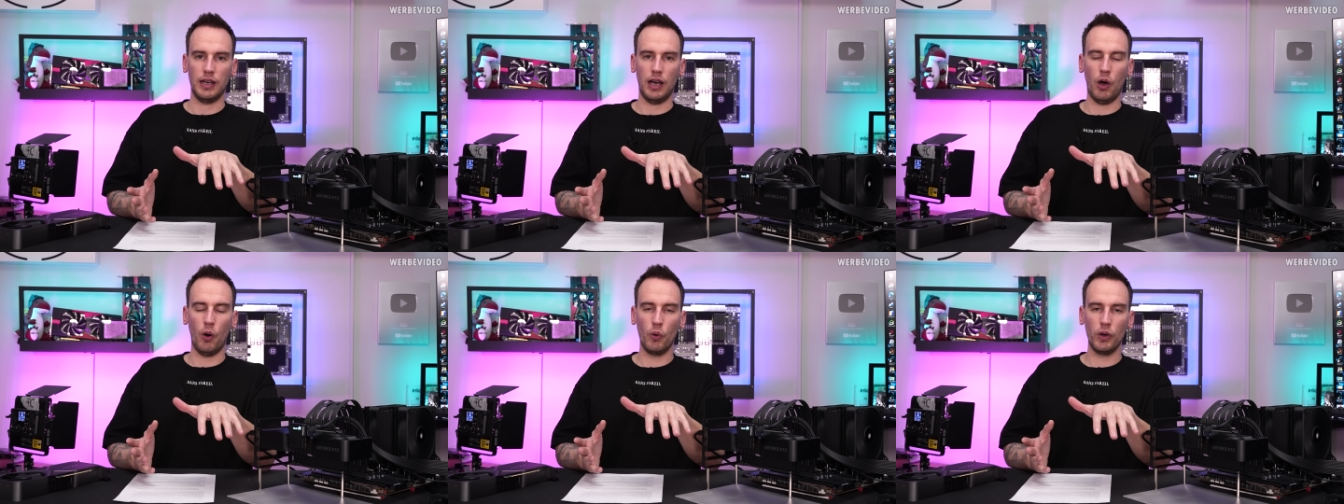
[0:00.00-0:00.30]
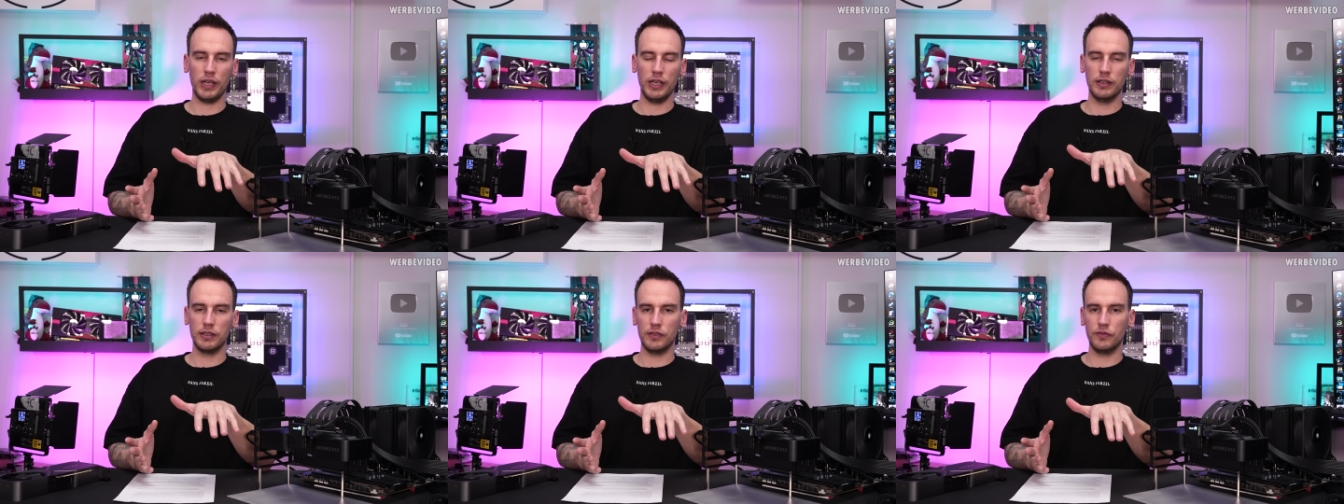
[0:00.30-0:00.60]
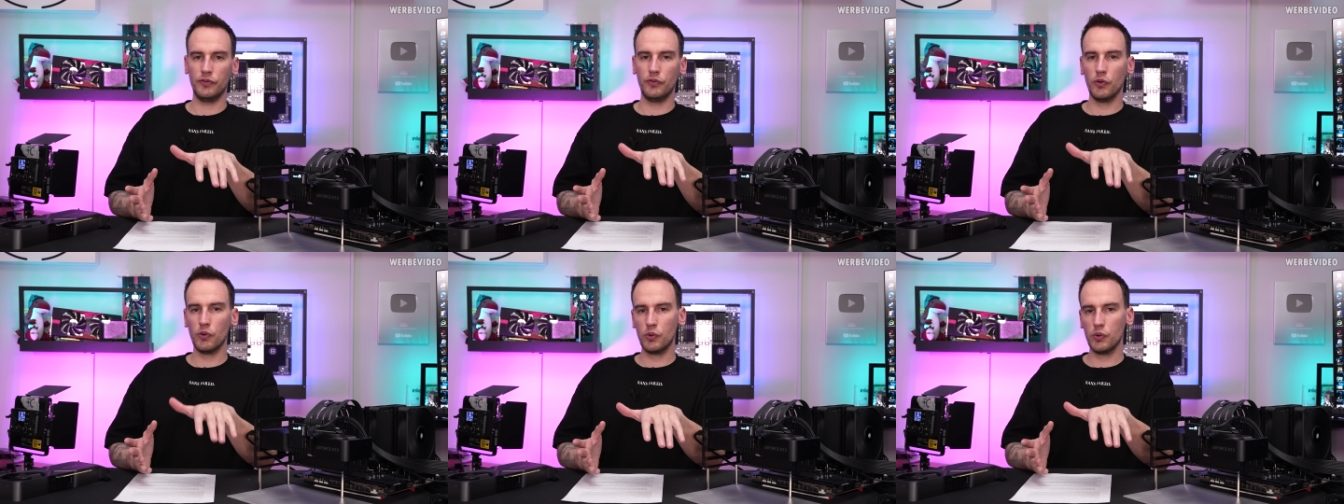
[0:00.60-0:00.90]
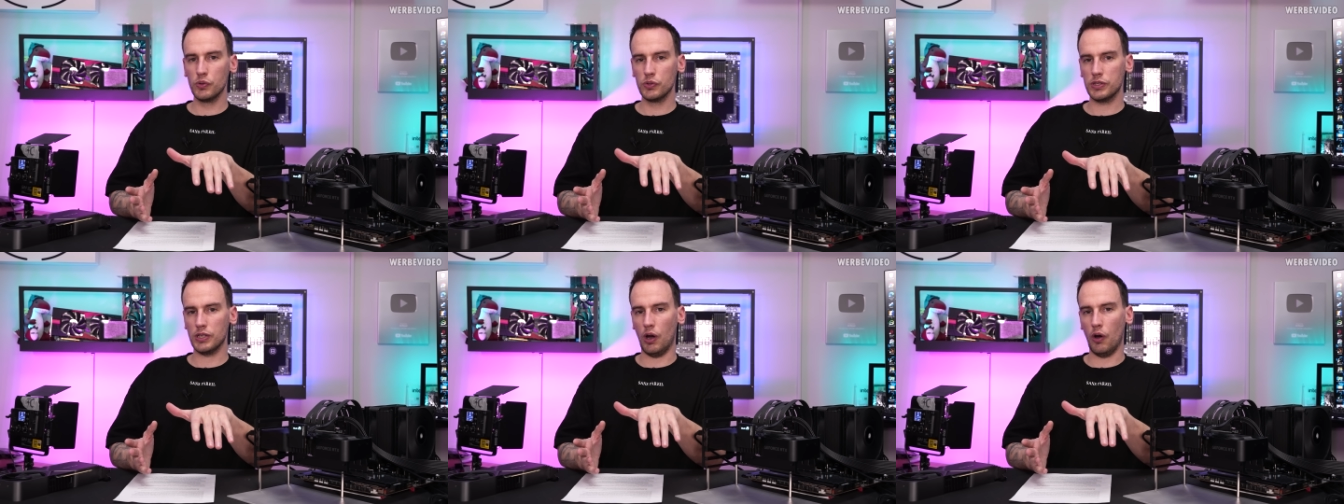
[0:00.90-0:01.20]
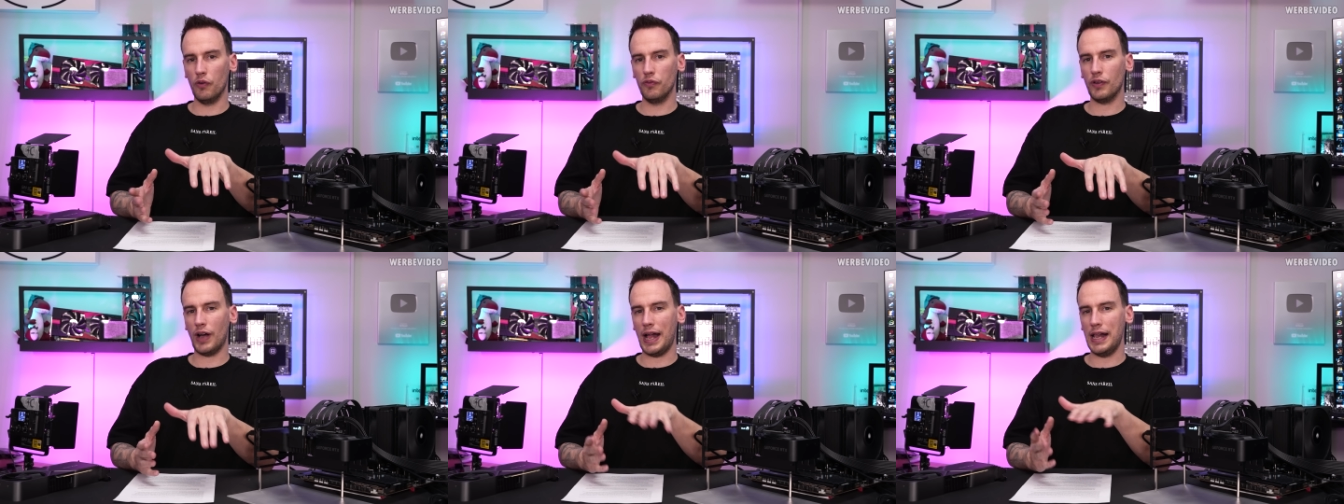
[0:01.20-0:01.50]
auch eher den Fokus
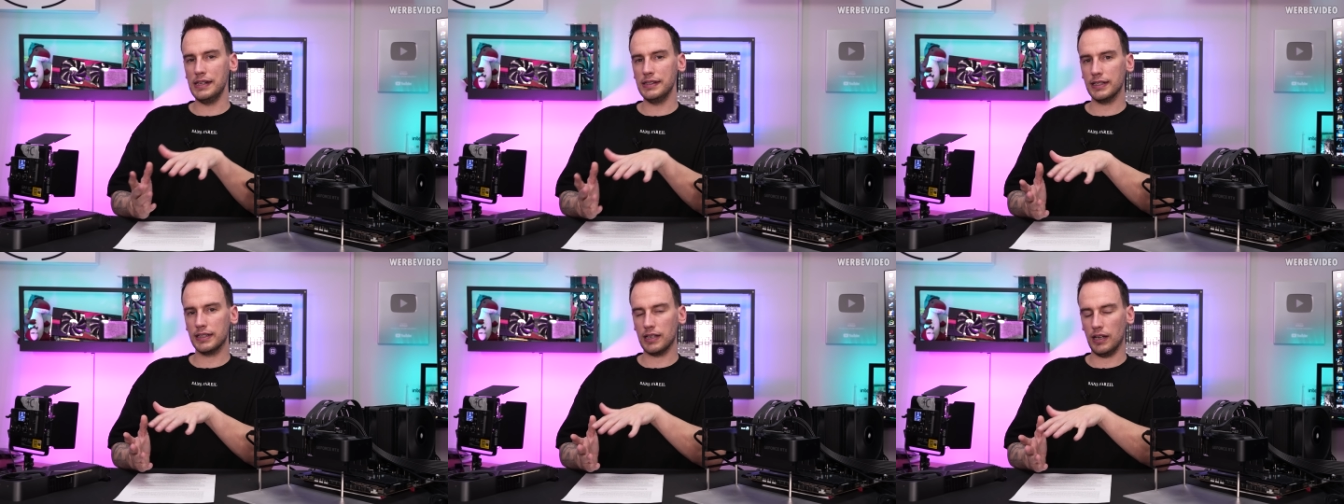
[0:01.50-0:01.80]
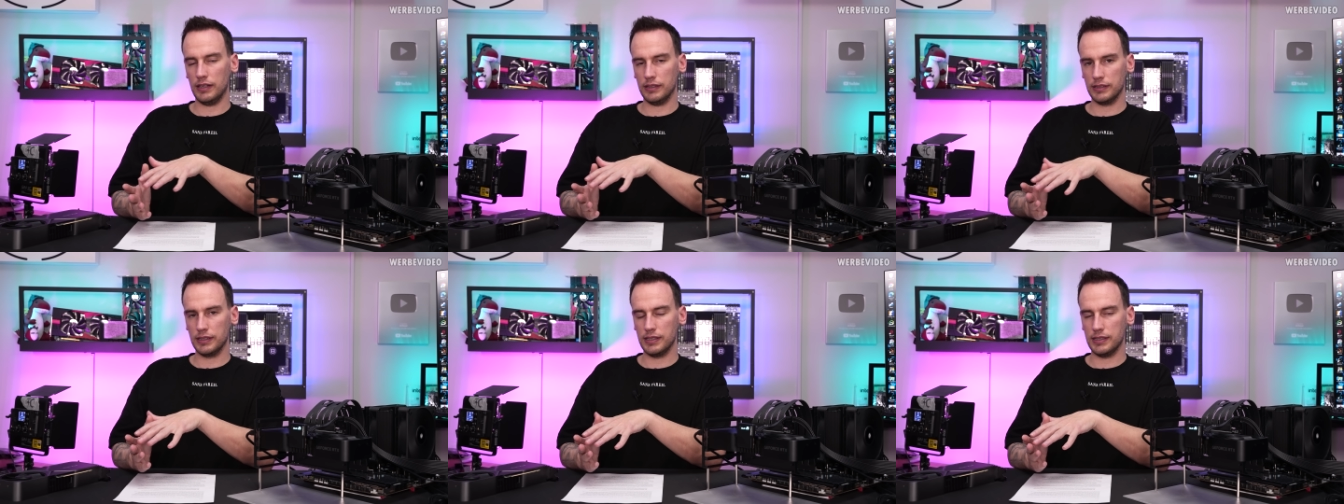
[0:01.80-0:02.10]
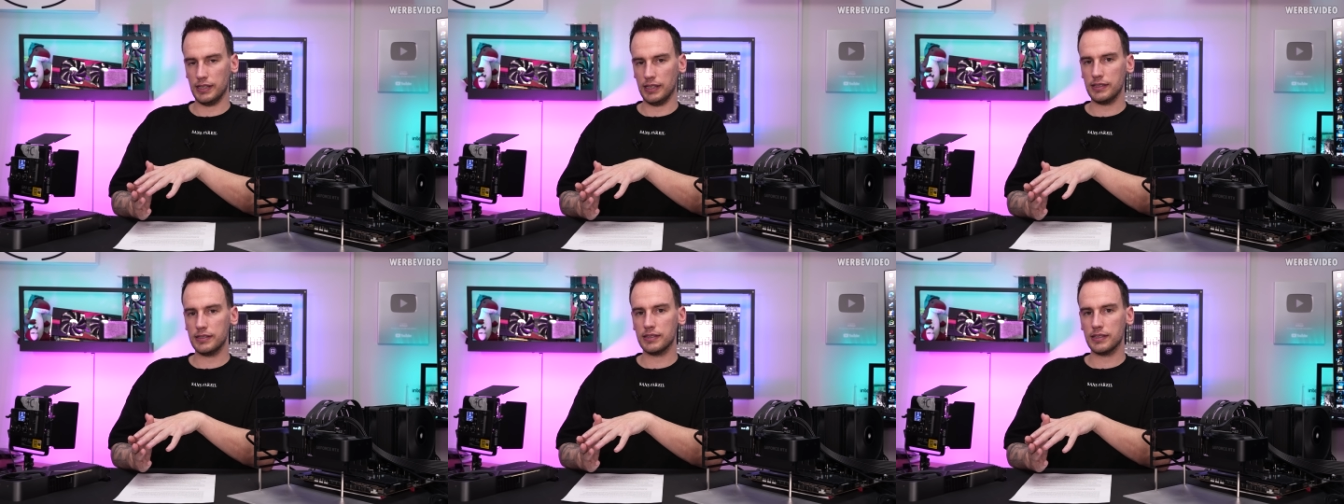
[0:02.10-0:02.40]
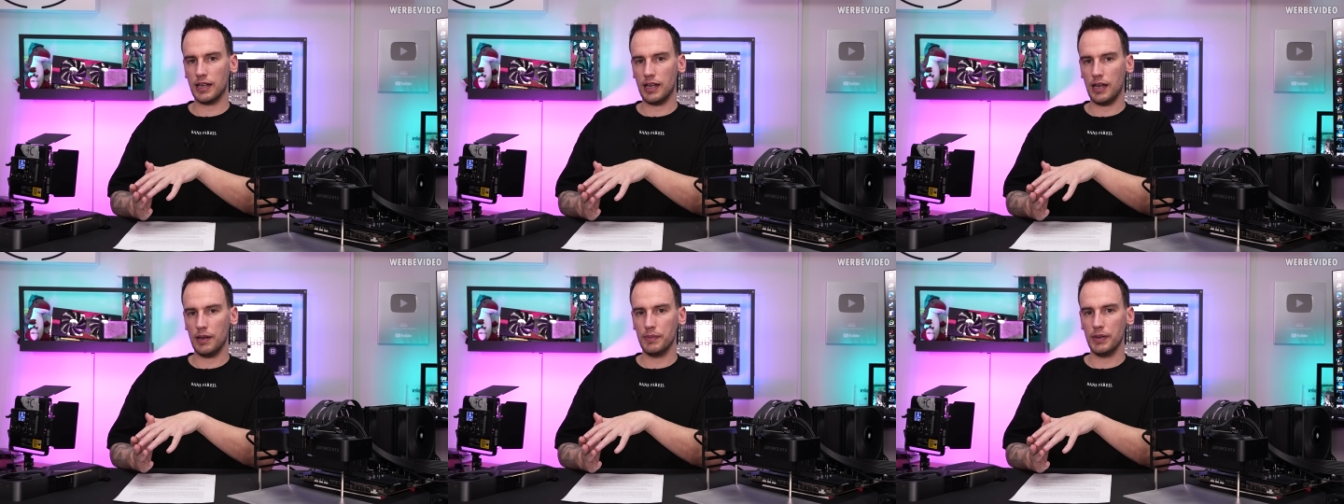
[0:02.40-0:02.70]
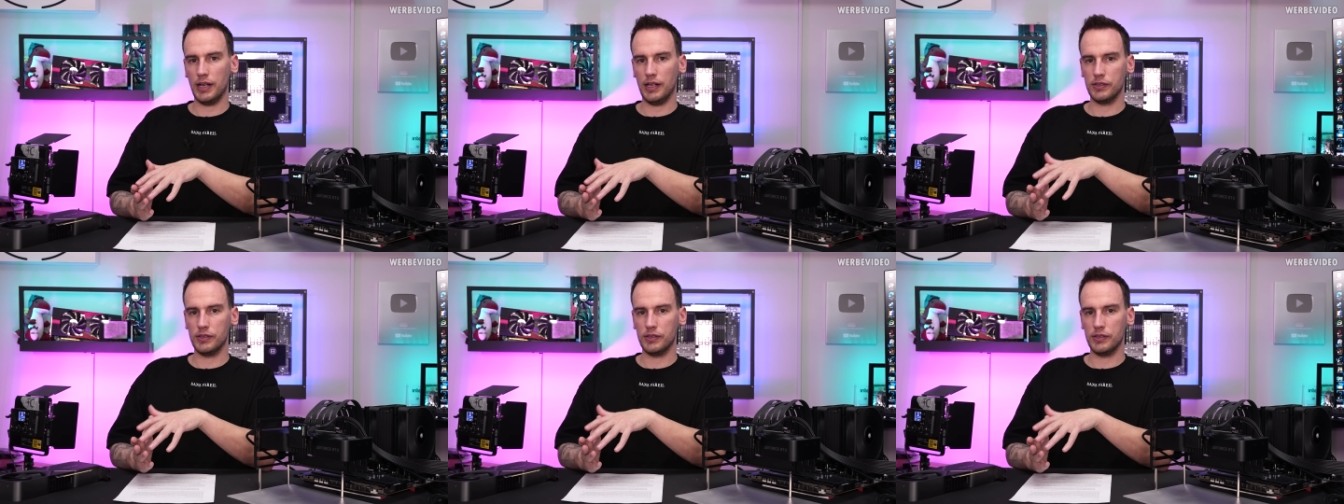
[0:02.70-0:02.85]
auf alte Karten gesetzt habe,